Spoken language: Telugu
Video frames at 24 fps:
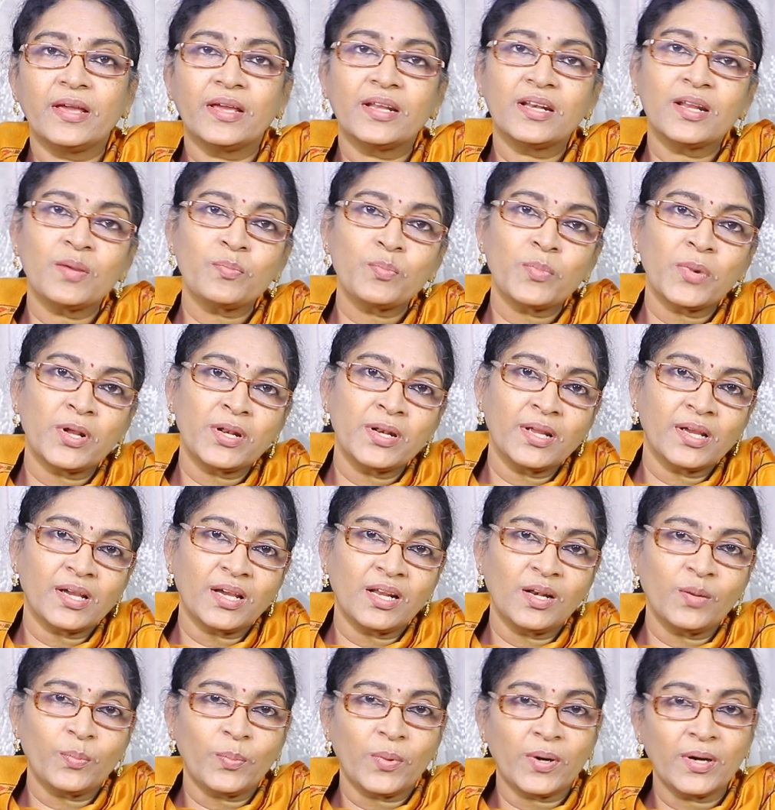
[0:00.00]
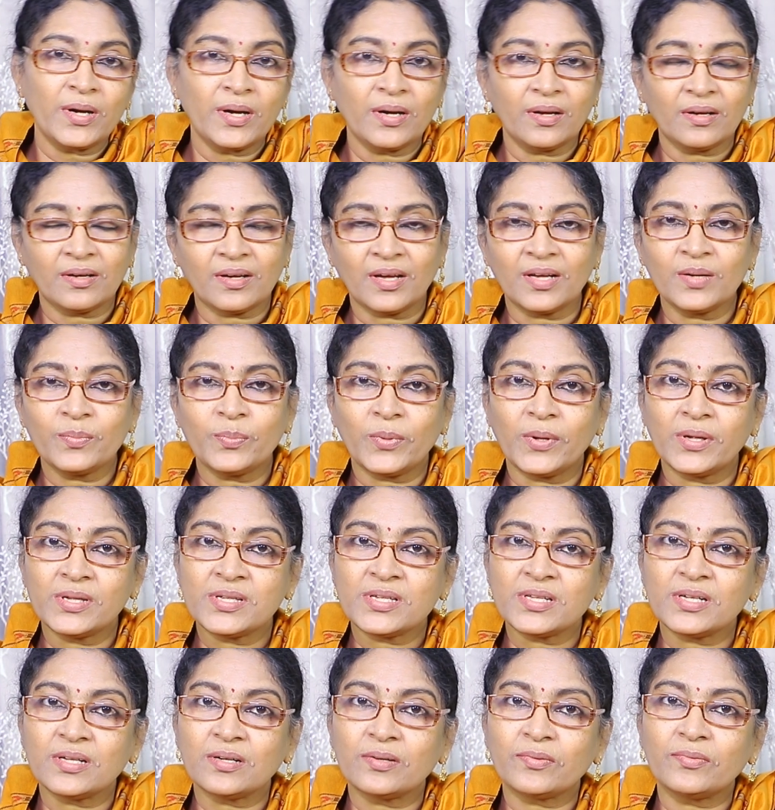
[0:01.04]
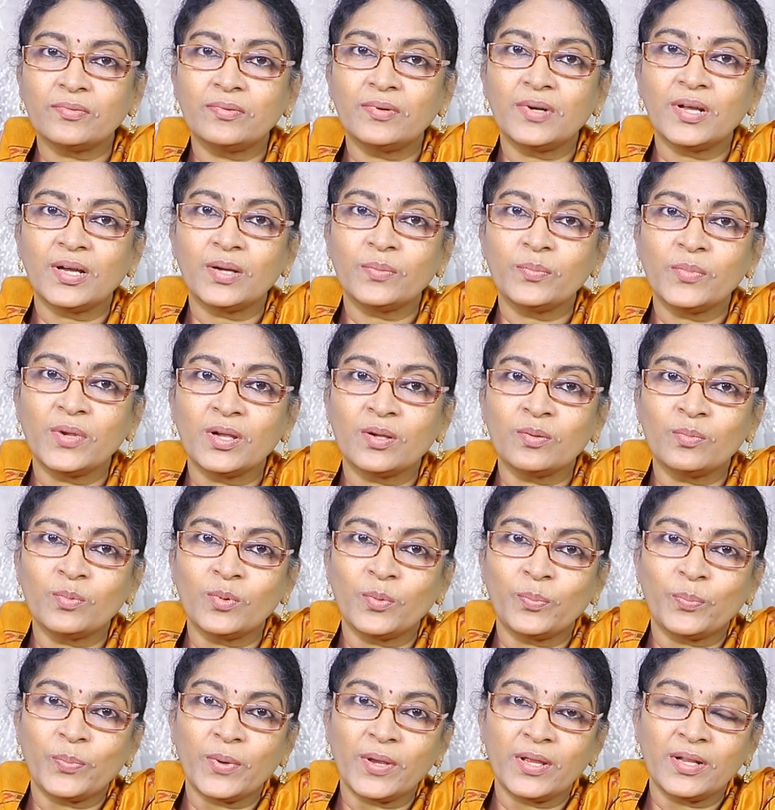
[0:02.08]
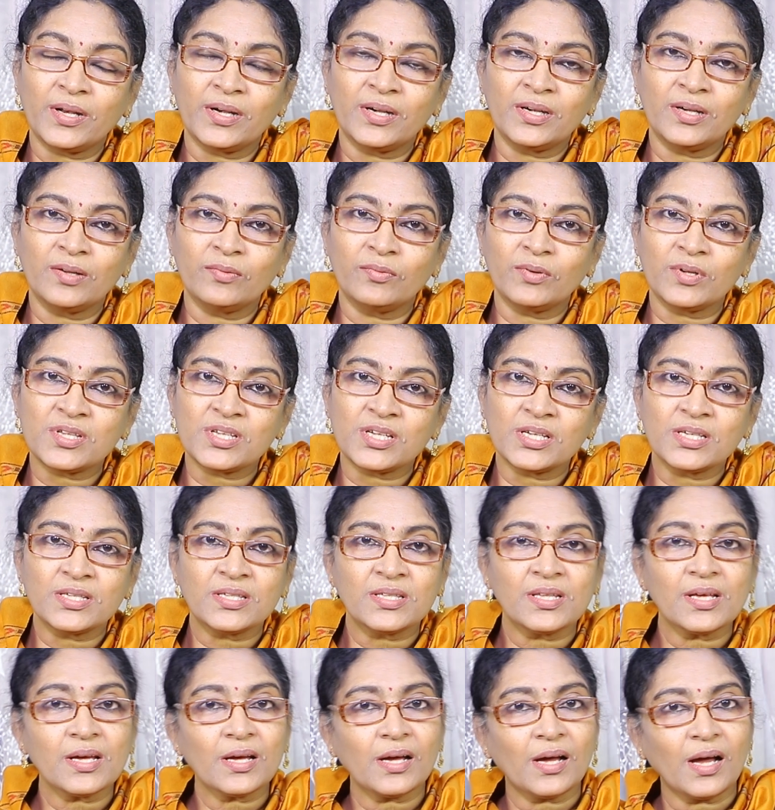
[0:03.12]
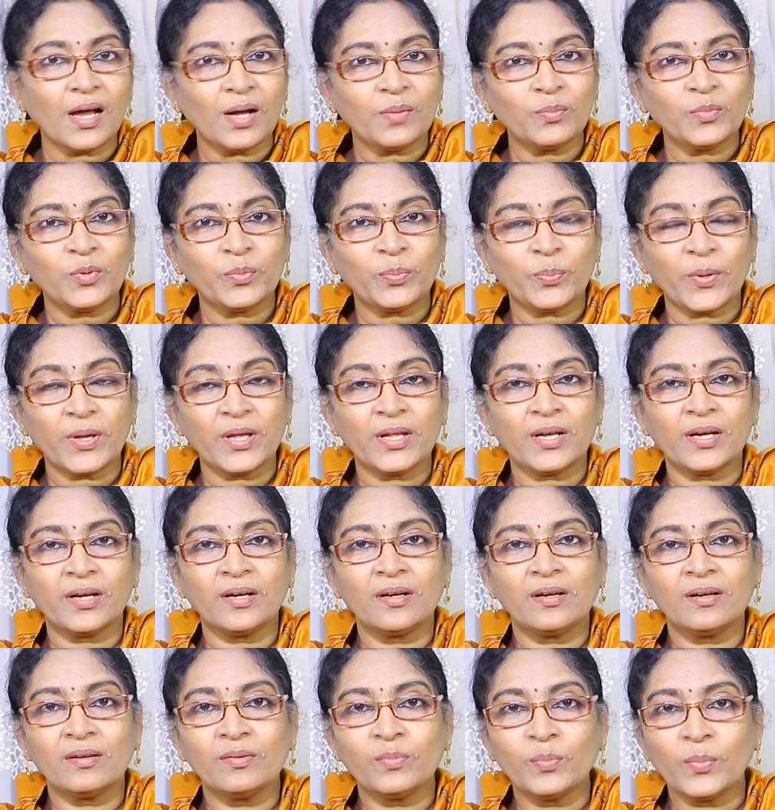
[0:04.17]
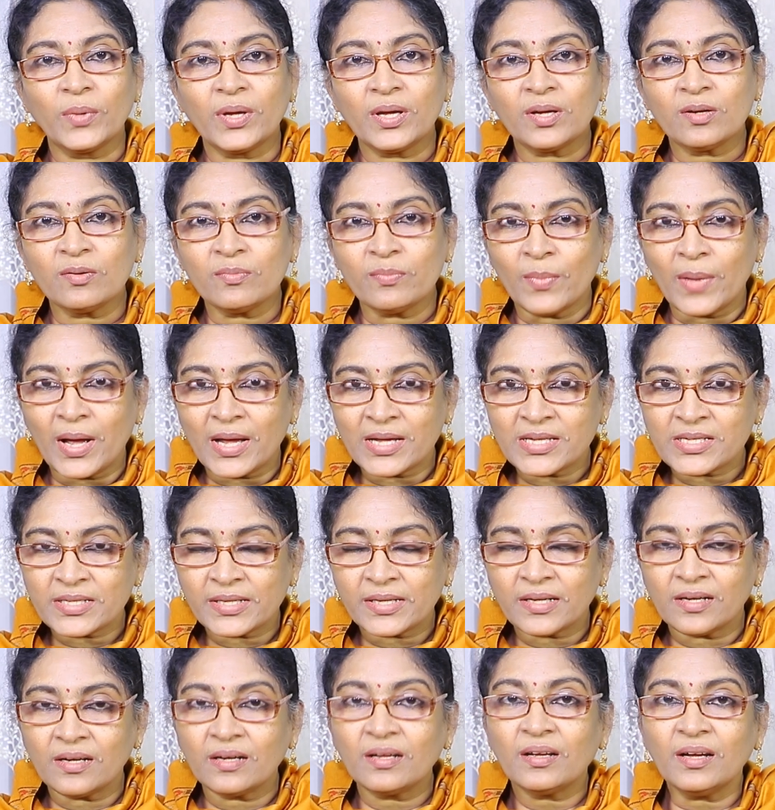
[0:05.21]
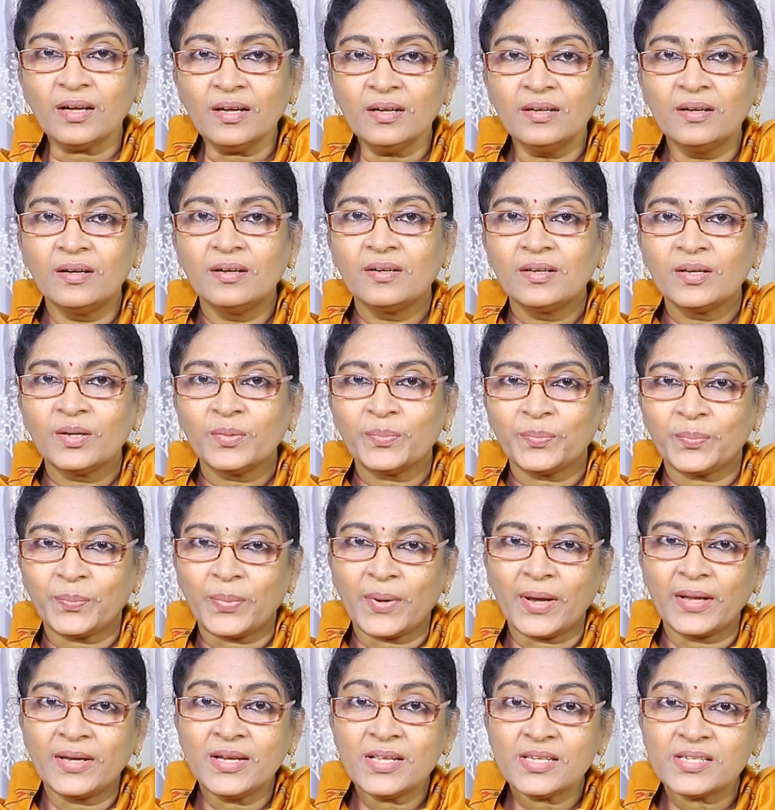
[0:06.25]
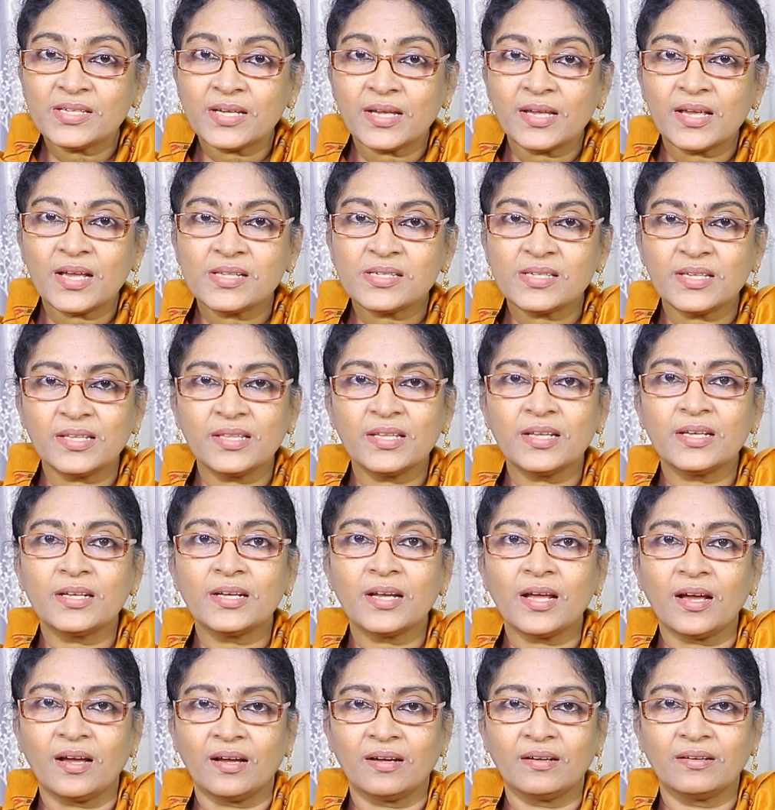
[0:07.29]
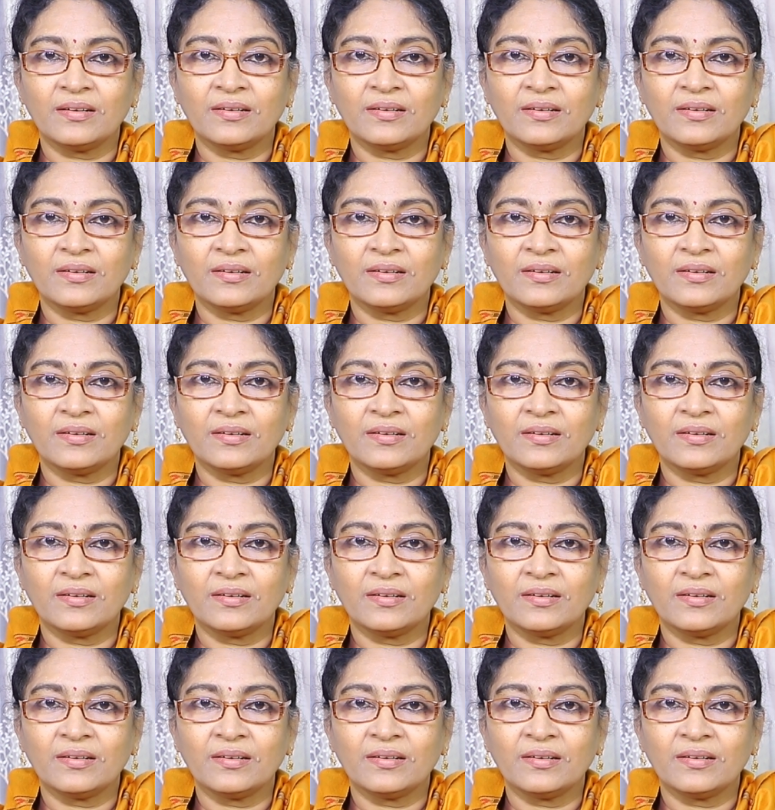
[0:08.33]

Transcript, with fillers: ఏ నెంబర్ని కలప కనిపేసినా కూడా మీకు ముప్పై రెండు వచ్చేస్తే ఆ ముప్పై రెండు మీకు మ్యాజికల్గా పని చేయాల్సిందేనా